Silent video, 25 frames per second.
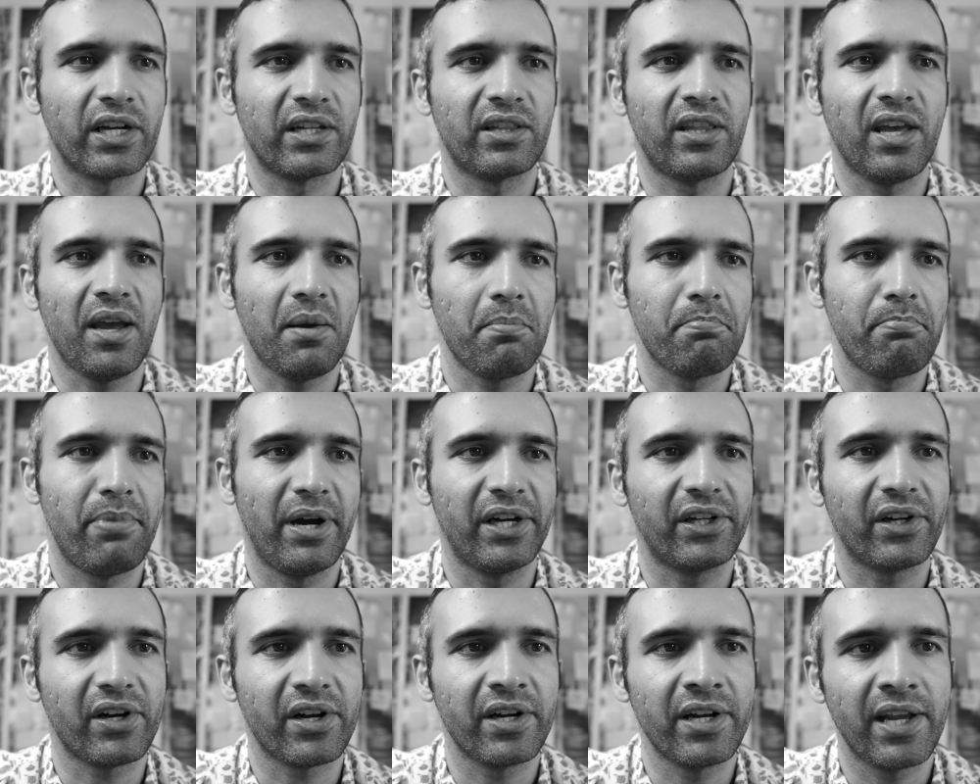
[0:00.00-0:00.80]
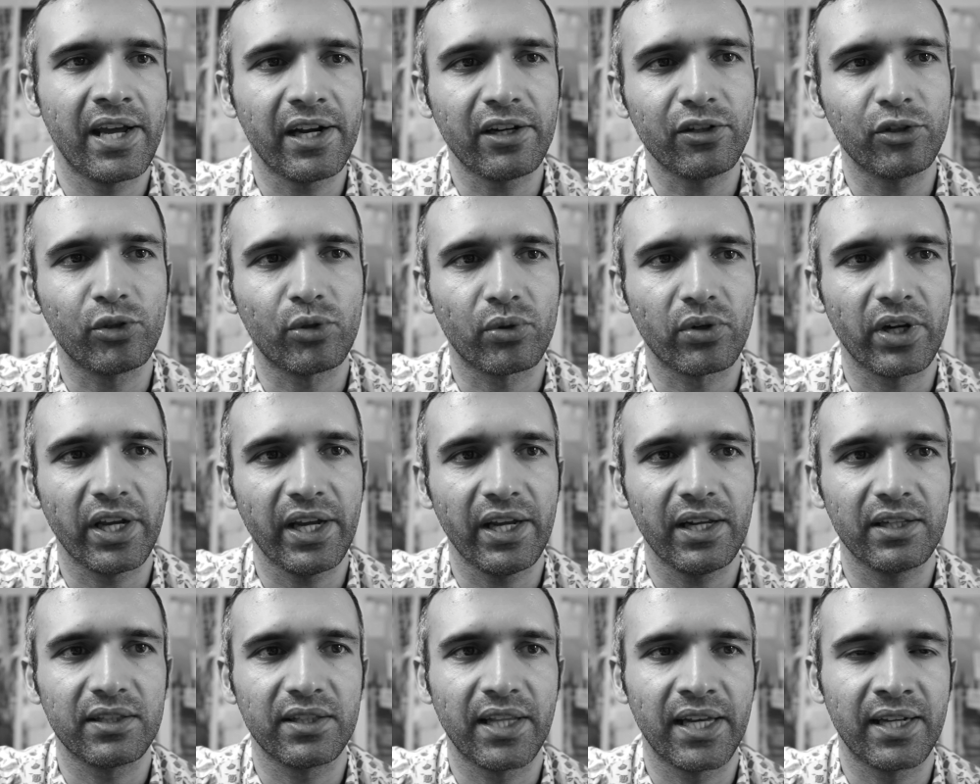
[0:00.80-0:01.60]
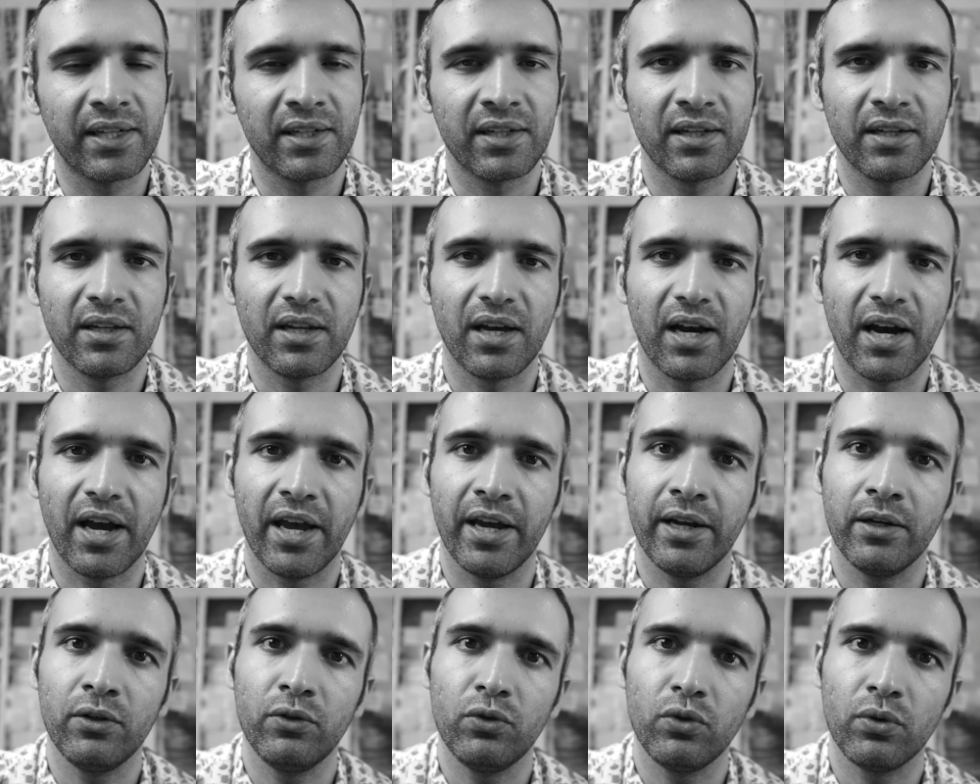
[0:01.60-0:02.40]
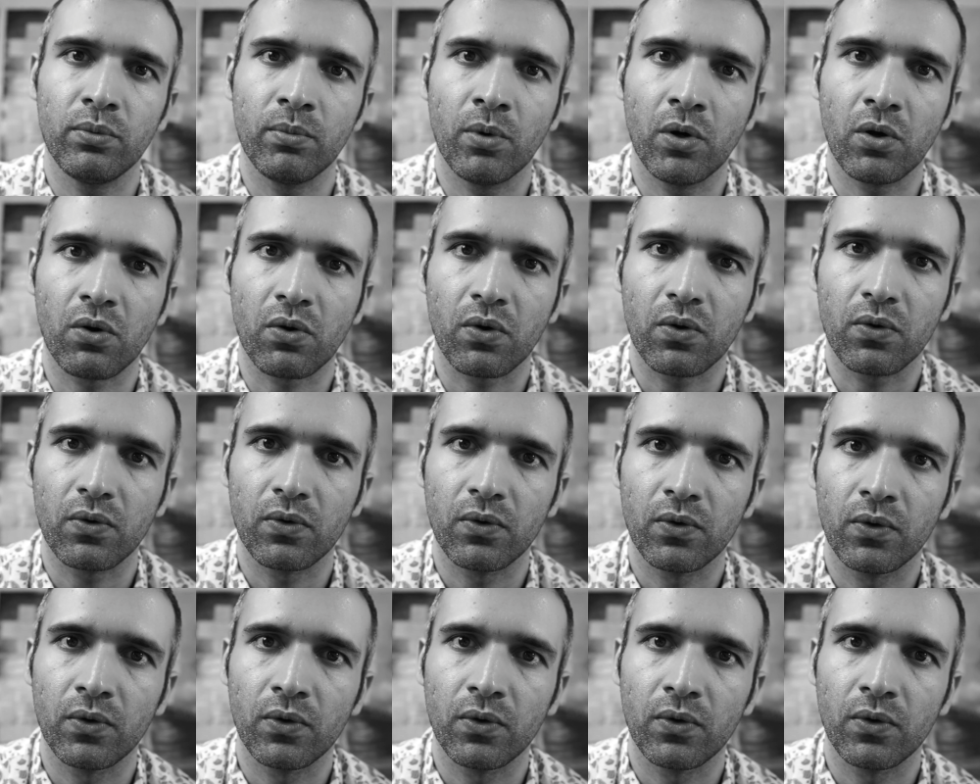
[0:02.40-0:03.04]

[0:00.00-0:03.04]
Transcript: कहते हैं बेटर एन हैग टुडे देन अ हैंड टमोरो